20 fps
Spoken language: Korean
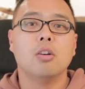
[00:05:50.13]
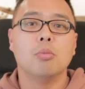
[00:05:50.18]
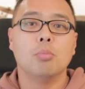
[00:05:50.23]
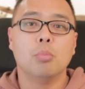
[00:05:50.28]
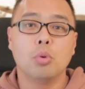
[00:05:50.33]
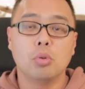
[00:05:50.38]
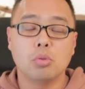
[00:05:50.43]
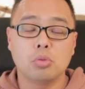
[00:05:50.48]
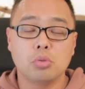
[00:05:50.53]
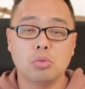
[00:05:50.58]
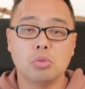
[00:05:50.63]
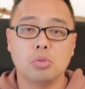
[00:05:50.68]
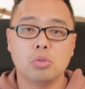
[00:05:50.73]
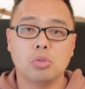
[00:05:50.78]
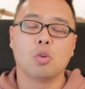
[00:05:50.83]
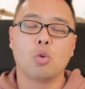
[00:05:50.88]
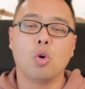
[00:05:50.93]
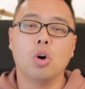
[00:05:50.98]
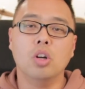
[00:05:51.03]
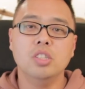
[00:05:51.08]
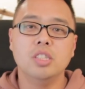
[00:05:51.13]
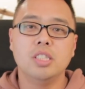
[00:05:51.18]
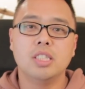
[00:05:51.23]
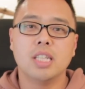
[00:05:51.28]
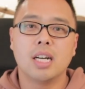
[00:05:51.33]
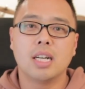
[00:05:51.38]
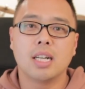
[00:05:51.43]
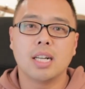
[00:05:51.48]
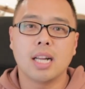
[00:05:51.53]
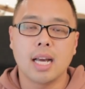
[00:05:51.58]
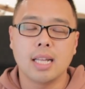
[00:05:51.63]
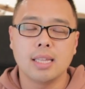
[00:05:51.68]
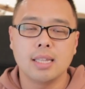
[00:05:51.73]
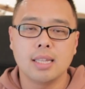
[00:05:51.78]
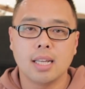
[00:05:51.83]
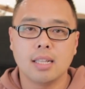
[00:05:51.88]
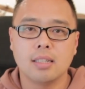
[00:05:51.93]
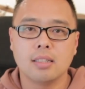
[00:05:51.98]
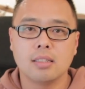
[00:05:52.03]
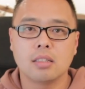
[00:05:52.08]
모두 권장을
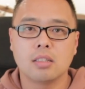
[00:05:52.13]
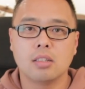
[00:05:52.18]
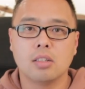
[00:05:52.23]
한다는